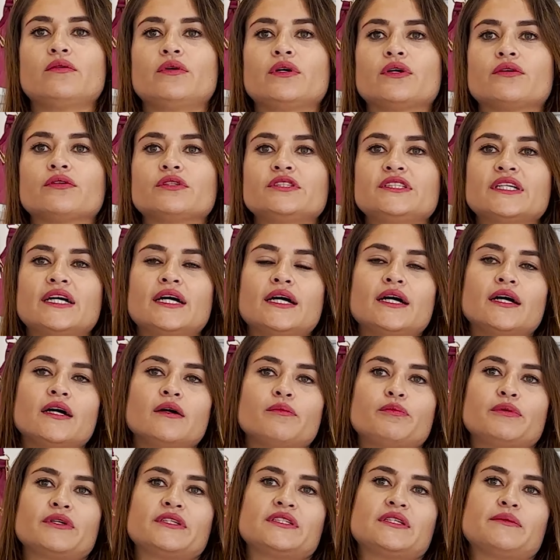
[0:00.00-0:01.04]
luego
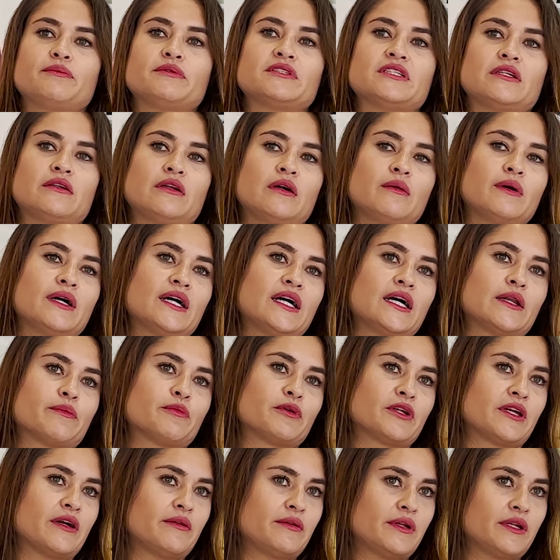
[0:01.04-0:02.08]
ya pues empezaron a bajar
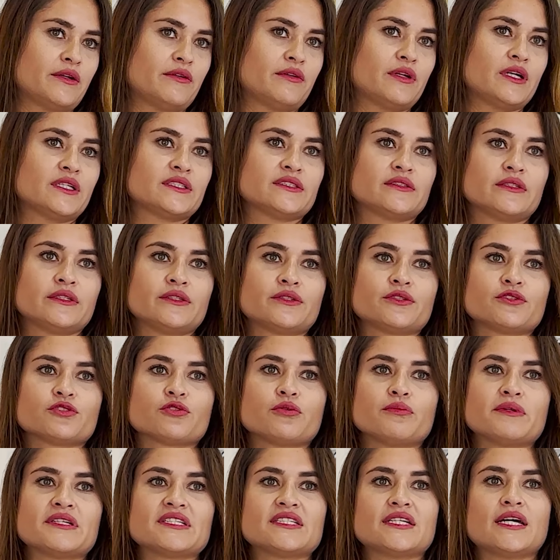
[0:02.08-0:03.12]
porque abrieron los centros
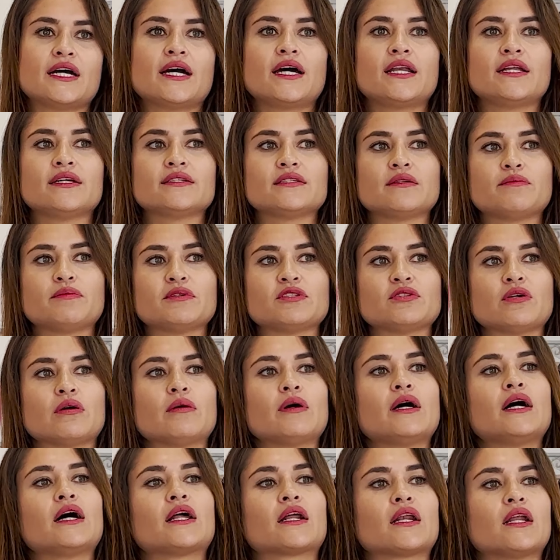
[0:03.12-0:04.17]
comerciales, empezó a
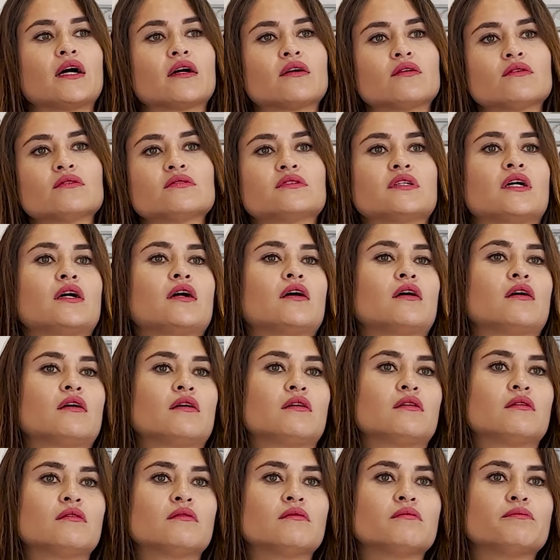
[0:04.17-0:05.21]
bajar la
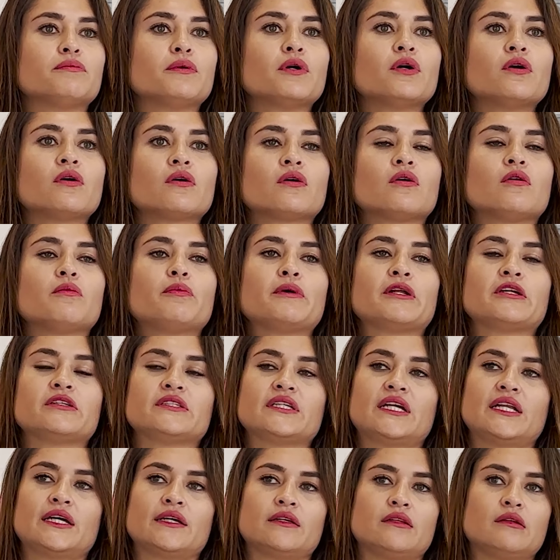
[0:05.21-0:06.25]
cosa un poco, pero
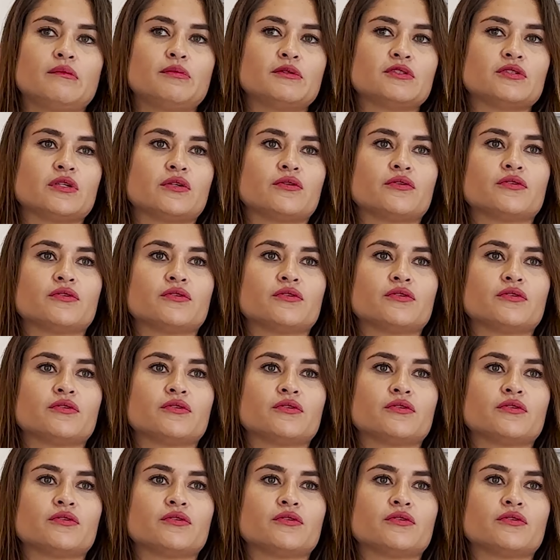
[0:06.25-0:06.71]
ya la gente empezó a